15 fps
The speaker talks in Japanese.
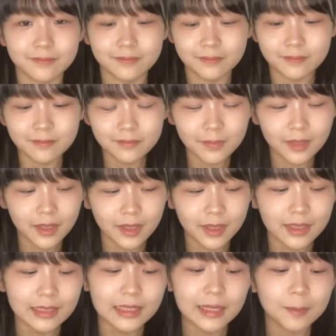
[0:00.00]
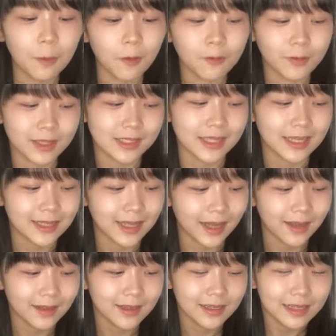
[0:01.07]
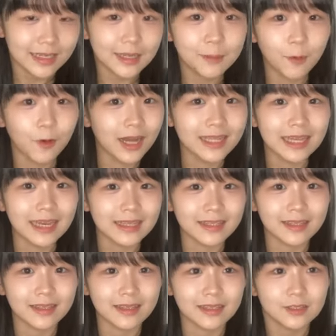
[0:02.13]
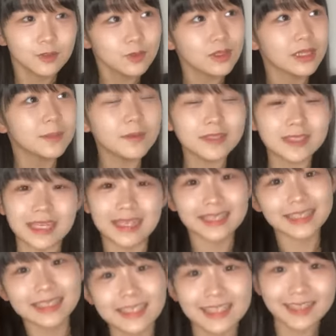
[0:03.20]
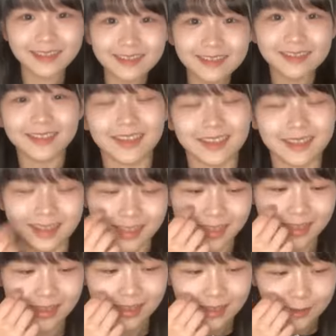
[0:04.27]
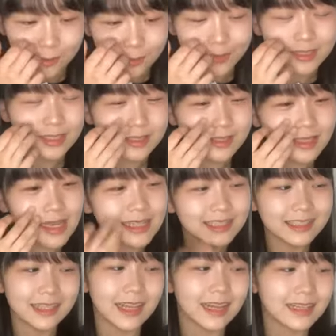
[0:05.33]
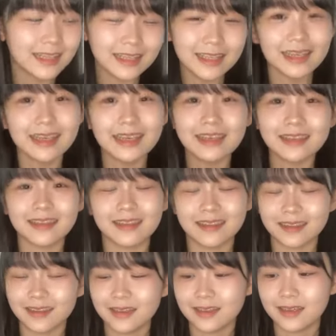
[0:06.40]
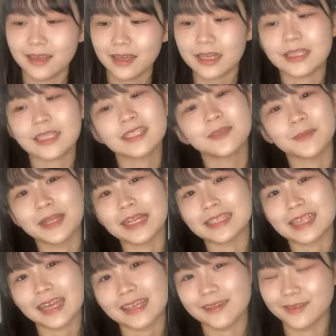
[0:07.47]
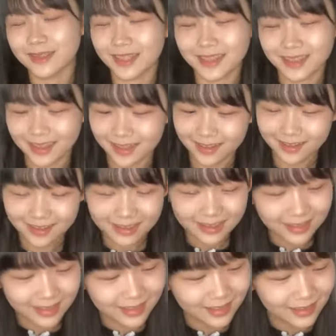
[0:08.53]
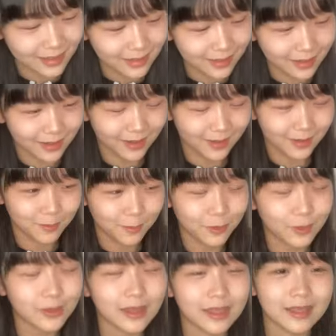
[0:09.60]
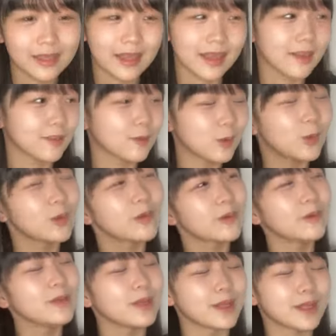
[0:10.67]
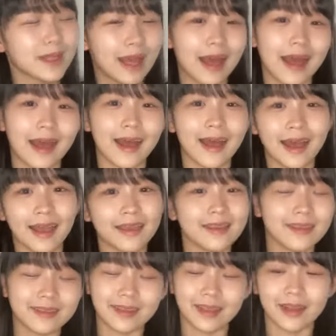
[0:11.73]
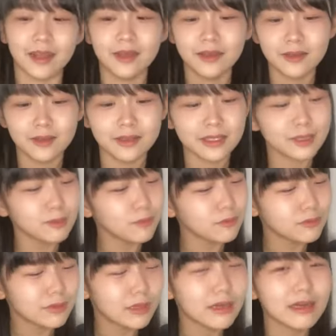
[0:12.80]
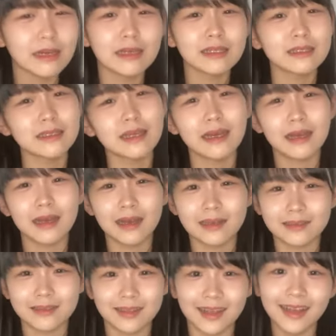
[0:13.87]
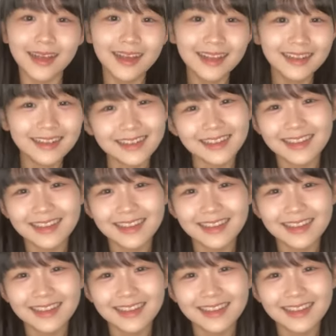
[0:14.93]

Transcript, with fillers: 「リボン忘れた」リボンがないって言って、ちょっとリボン探しに行ってくるって言って、ごめんさつきあててって言って、首締めなさいよって言って、って言ったら「戻ってきて」コンコンって言ったら「はーい」って言ったら「リボンなかった」って「